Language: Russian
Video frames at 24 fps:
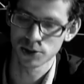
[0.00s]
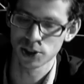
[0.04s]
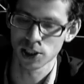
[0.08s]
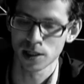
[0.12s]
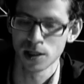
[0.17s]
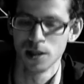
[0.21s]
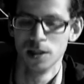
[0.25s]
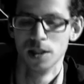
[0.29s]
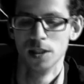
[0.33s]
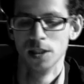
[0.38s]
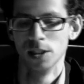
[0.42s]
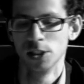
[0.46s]
человека,
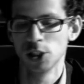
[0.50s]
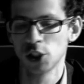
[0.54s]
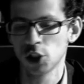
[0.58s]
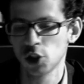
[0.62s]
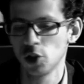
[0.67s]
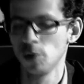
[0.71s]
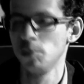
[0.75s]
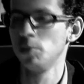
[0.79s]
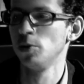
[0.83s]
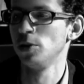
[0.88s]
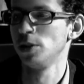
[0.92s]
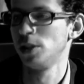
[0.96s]
что
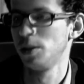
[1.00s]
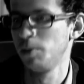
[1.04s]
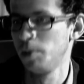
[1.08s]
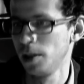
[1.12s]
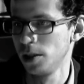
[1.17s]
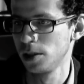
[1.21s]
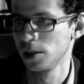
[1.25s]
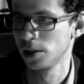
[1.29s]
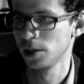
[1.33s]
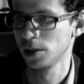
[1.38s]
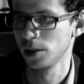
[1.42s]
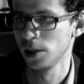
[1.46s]
будет теперь
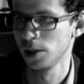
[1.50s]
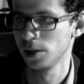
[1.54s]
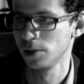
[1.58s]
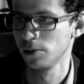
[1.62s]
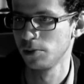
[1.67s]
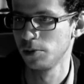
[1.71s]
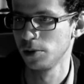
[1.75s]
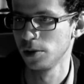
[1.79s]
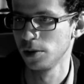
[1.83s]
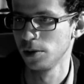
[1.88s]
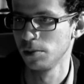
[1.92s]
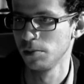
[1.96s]
с этим
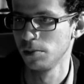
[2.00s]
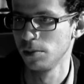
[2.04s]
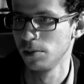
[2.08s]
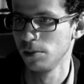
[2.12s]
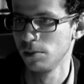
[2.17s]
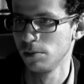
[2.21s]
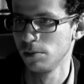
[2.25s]
фондом?